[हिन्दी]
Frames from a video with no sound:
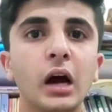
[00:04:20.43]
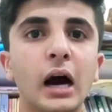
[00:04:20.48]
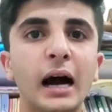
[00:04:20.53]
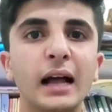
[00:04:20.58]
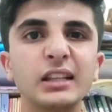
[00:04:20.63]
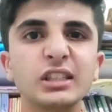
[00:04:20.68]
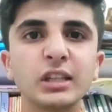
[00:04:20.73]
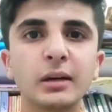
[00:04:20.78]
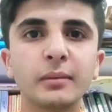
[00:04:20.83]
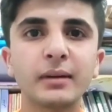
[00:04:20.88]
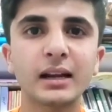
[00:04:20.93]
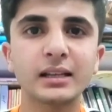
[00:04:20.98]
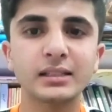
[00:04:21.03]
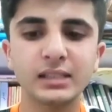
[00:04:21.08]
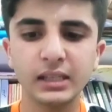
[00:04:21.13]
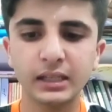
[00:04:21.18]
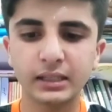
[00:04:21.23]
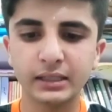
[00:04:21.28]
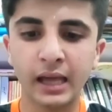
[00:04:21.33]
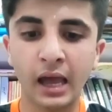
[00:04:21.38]
अलजबरा
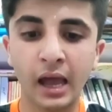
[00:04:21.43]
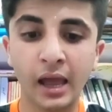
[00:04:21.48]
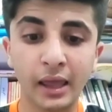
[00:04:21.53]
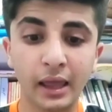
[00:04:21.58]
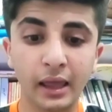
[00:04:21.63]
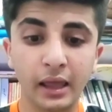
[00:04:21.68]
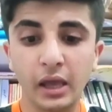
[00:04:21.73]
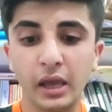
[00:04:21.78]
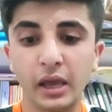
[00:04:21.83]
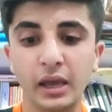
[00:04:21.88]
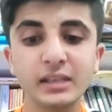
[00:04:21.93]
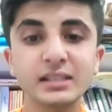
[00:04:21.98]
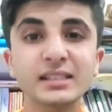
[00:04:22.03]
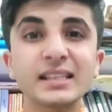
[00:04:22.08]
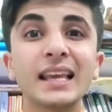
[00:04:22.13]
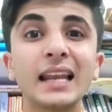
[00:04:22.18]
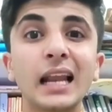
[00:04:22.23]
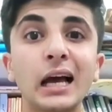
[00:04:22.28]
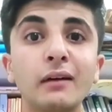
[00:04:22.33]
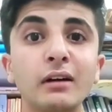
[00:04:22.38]
सीखना है
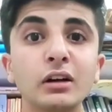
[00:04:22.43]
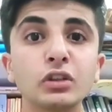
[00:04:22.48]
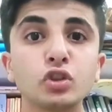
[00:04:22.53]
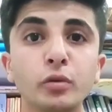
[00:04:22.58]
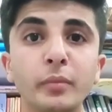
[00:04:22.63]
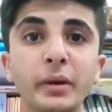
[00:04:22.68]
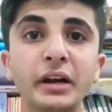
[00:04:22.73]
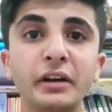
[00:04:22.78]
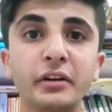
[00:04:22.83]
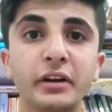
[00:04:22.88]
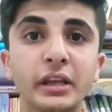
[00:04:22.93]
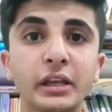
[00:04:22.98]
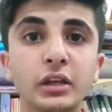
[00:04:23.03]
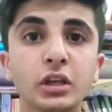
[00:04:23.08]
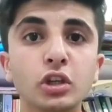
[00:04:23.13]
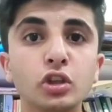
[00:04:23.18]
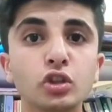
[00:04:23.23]
इसके अलावा जोमेट्री